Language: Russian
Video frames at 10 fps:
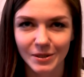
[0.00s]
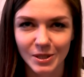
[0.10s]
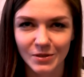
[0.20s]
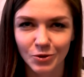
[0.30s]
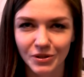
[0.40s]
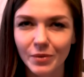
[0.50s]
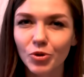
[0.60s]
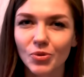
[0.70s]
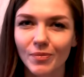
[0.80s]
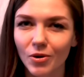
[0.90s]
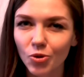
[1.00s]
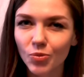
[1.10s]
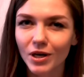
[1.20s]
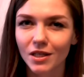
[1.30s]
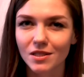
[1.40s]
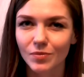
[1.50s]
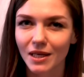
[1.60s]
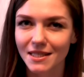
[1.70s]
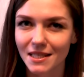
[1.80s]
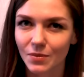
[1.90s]
свой набор покупок из
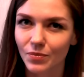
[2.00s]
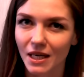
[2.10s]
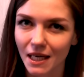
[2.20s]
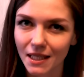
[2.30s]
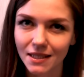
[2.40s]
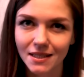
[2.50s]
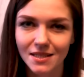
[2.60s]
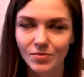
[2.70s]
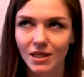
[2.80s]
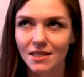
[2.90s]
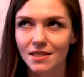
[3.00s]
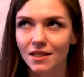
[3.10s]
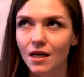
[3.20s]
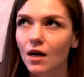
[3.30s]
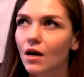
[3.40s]
магазина Порядок, из магазина